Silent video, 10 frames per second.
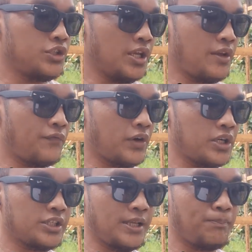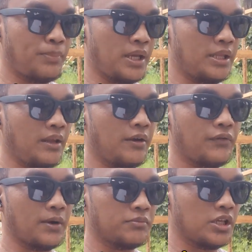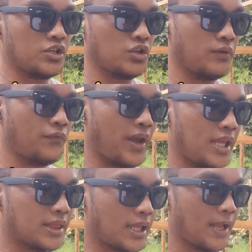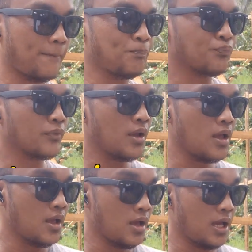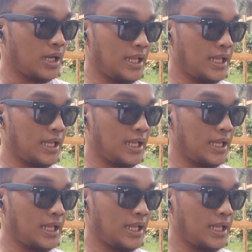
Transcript: Jennifer Sipin from Section Faith ano eh.